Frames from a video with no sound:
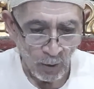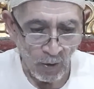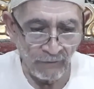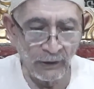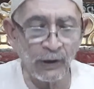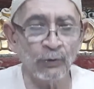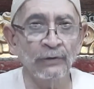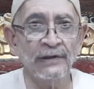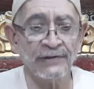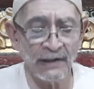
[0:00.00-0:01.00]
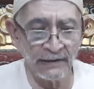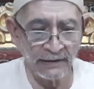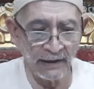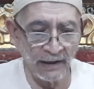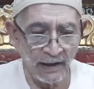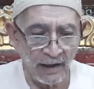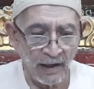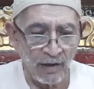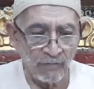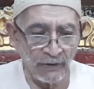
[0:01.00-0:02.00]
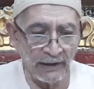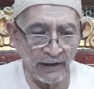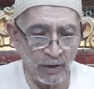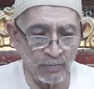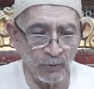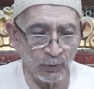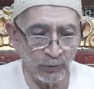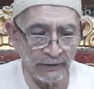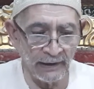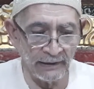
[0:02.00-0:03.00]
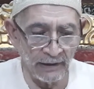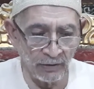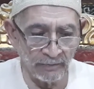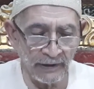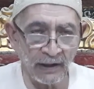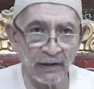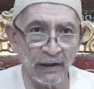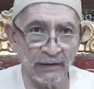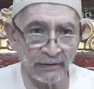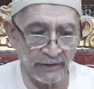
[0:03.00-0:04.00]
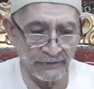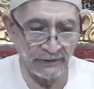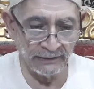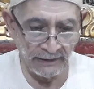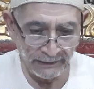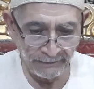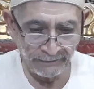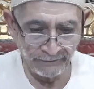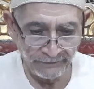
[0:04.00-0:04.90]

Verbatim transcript: وفوق كل ذلك فاللوم كل اللوم يقع على راسه دائما